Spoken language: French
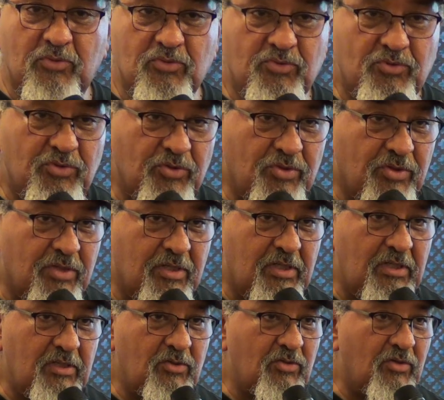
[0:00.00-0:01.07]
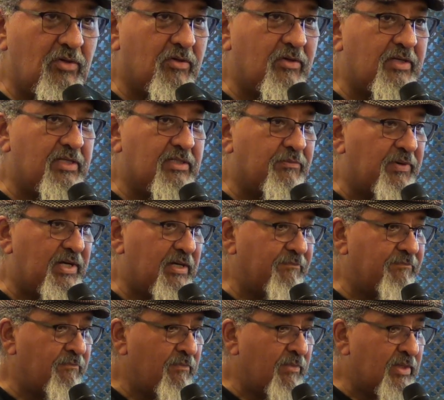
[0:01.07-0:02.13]
ceux qui ne le connaissent pas,
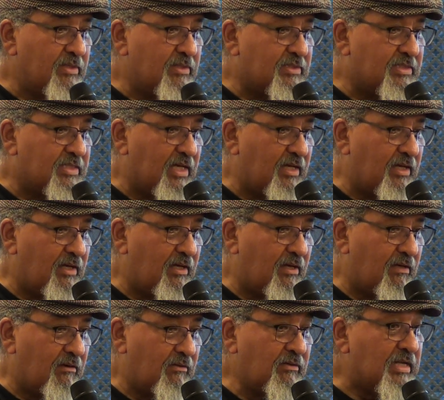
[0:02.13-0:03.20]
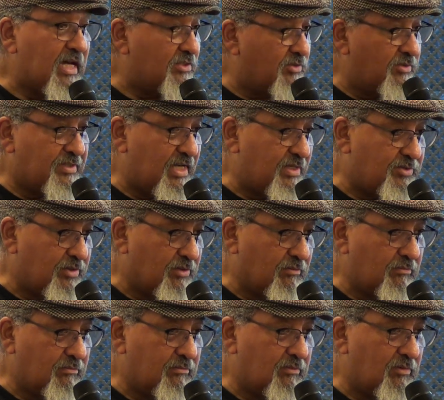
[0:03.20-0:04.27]
c'est une association
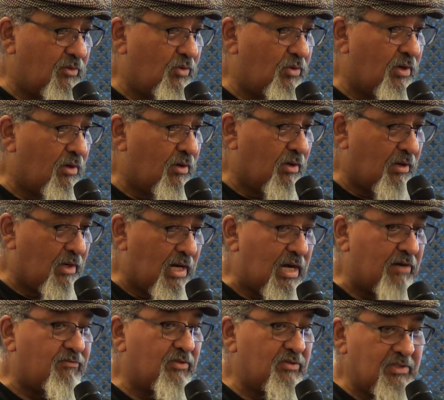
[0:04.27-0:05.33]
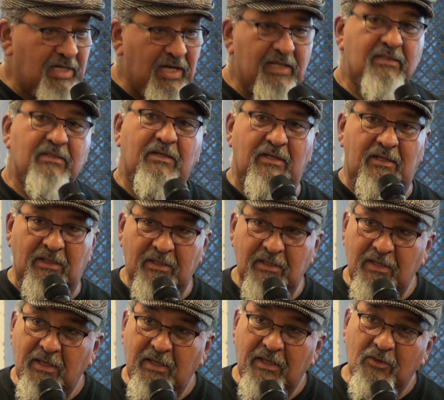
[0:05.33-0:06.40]
euh, avant d'être
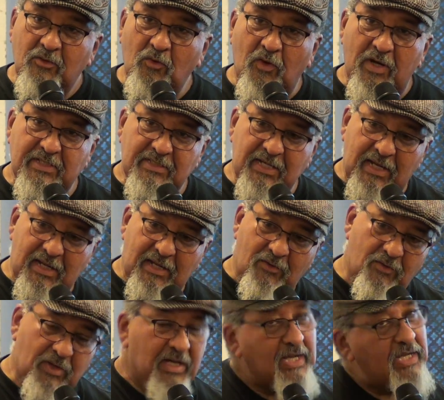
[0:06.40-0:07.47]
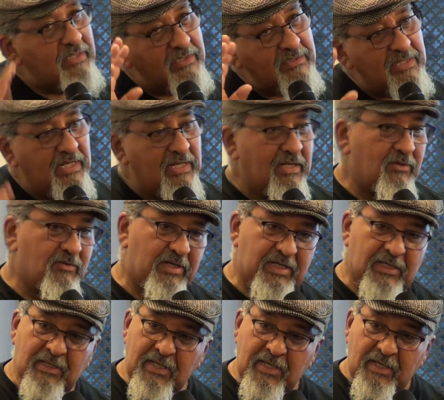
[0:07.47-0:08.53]
trois salles à louer, quatre salles à louer,
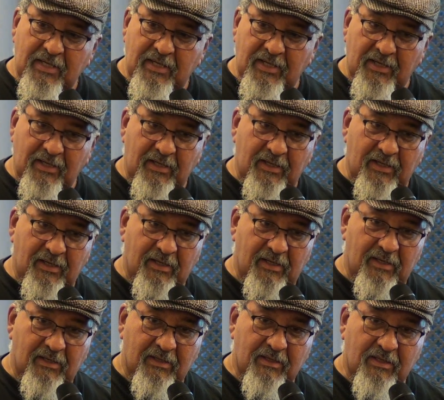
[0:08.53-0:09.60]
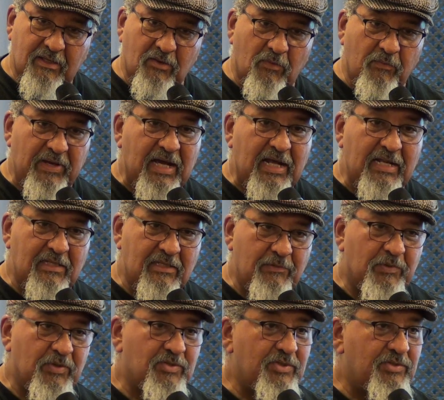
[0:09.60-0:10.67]
et qui on met à la
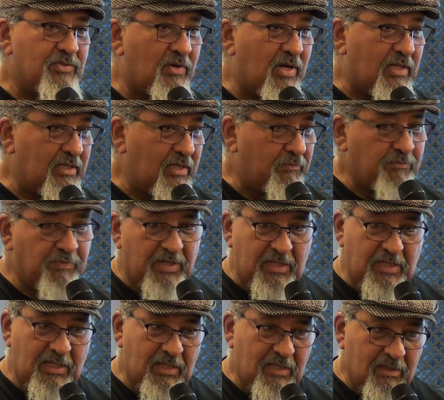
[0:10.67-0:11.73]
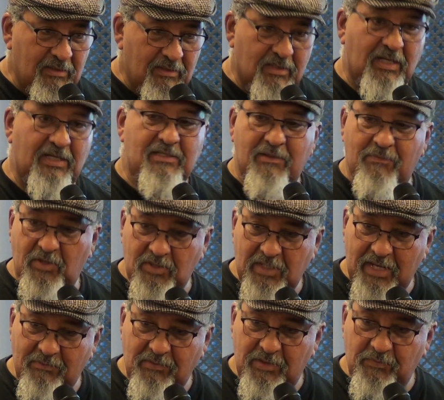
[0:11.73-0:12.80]
disposition à des prix très
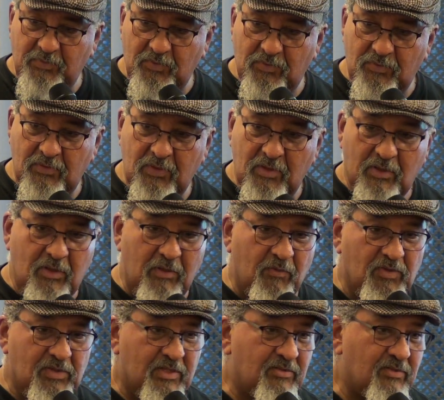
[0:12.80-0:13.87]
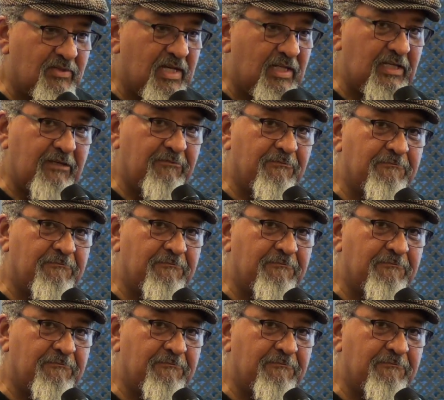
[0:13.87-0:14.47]
abordables pour le monde associatif.